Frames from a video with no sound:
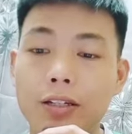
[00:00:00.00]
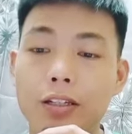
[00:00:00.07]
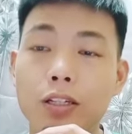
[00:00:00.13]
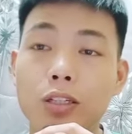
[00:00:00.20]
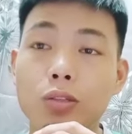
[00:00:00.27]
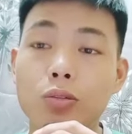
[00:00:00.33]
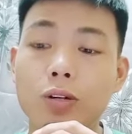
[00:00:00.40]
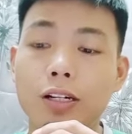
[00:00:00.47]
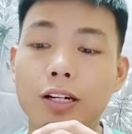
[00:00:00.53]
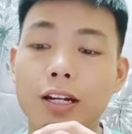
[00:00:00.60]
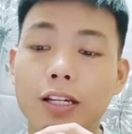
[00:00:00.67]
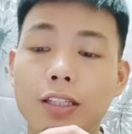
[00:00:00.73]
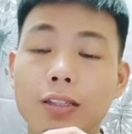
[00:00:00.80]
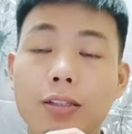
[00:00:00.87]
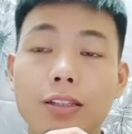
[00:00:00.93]
Itu
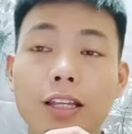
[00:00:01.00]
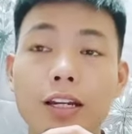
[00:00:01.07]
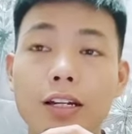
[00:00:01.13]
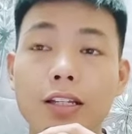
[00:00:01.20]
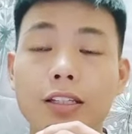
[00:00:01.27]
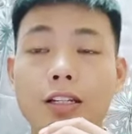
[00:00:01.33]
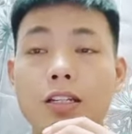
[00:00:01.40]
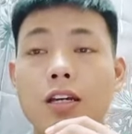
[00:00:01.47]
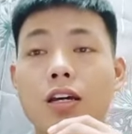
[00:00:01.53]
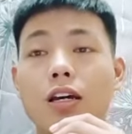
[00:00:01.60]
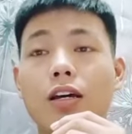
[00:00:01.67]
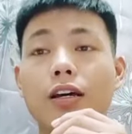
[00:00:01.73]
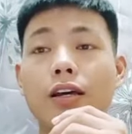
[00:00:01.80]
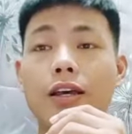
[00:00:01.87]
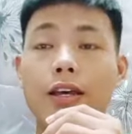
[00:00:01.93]
adalah tanda tanya
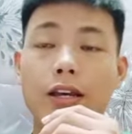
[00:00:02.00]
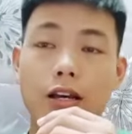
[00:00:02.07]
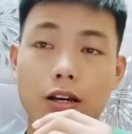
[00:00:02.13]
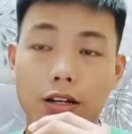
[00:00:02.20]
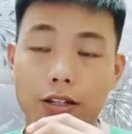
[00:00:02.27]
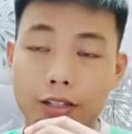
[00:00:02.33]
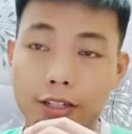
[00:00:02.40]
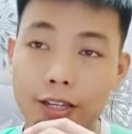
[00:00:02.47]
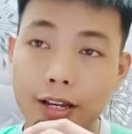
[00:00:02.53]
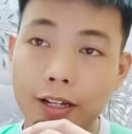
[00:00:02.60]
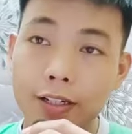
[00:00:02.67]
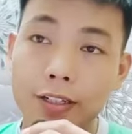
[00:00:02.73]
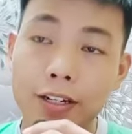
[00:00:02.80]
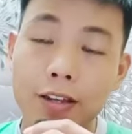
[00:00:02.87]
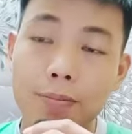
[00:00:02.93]
uh,
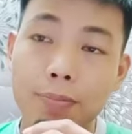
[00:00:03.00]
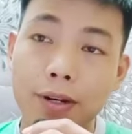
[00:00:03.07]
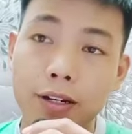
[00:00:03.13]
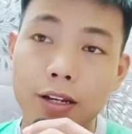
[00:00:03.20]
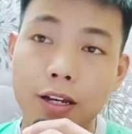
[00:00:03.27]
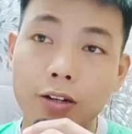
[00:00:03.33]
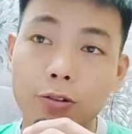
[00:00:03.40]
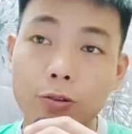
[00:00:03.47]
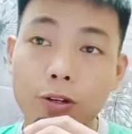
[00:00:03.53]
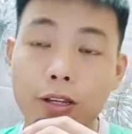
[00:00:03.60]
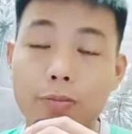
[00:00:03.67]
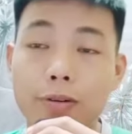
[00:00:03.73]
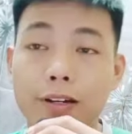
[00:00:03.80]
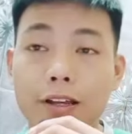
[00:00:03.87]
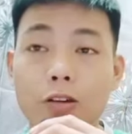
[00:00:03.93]
yang dilemparkan oleh
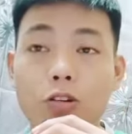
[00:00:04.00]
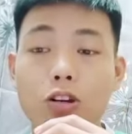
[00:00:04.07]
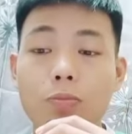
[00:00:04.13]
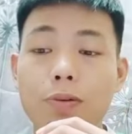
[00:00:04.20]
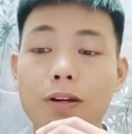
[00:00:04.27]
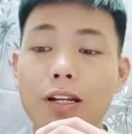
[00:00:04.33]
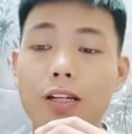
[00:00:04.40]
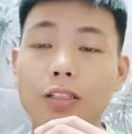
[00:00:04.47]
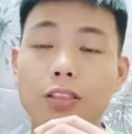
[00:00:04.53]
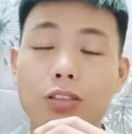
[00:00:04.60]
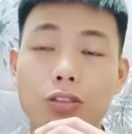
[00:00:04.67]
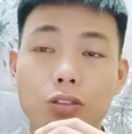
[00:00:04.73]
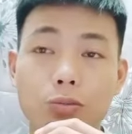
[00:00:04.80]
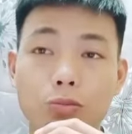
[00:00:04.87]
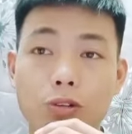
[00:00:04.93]
beliau kepada
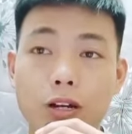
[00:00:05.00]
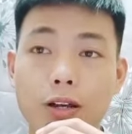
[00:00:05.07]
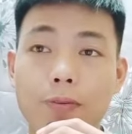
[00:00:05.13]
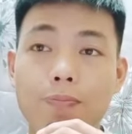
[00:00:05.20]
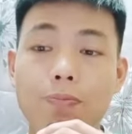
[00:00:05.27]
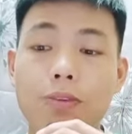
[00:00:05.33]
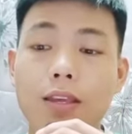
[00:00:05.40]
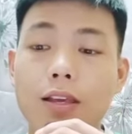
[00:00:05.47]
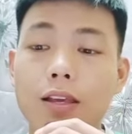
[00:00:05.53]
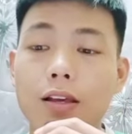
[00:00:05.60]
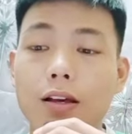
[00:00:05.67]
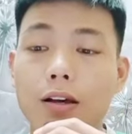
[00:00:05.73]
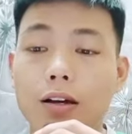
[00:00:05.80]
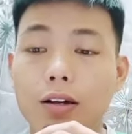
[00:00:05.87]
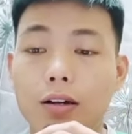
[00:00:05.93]
semua
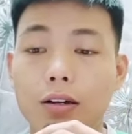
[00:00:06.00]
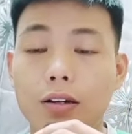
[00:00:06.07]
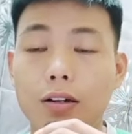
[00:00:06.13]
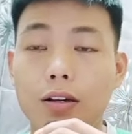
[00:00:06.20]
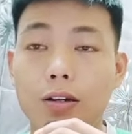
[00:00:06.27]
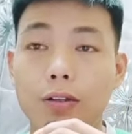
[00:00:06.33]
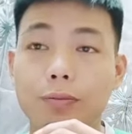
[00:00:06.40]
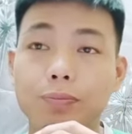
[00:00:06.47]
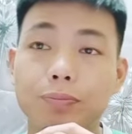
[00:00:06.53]
uh,